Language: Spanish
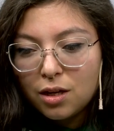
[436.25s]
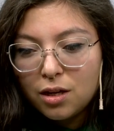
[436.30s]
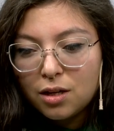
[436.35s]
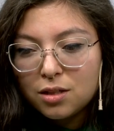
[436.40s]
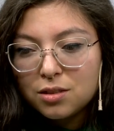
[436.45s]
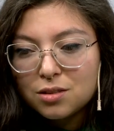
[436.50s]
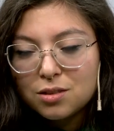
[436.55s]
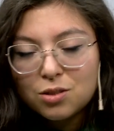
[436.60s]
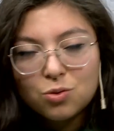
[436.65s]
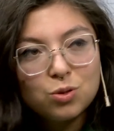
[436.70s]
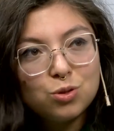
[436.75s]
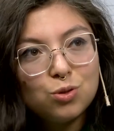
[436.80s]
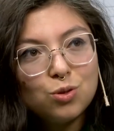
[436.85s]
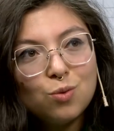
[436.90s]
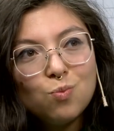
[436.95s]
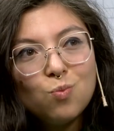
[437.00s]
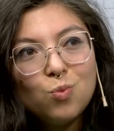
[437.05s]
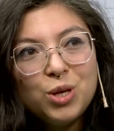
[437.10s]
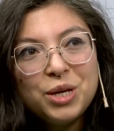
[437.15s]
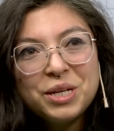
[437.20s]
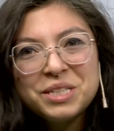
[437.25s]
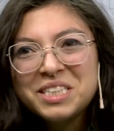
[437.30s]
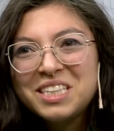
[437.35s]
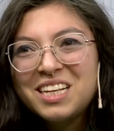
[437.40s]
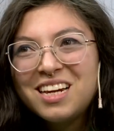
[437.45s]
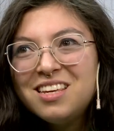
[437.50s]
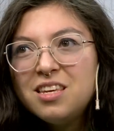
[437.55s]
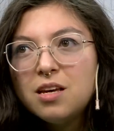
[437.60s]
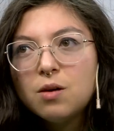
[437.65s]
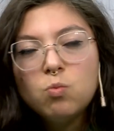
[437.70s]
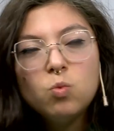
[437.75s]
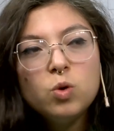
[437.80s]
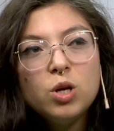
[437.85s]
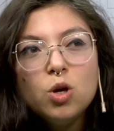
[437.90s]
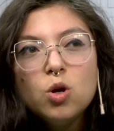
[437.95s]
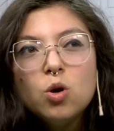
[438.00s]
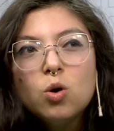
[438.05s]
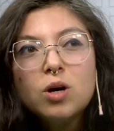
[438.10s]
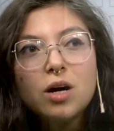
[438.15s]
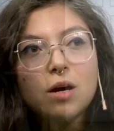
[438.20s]
eran situaciones muy extrañas, muy
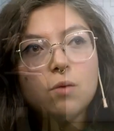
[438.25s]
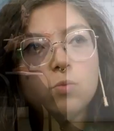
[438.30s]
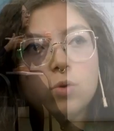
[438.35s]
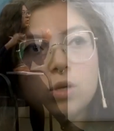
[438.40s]
locas,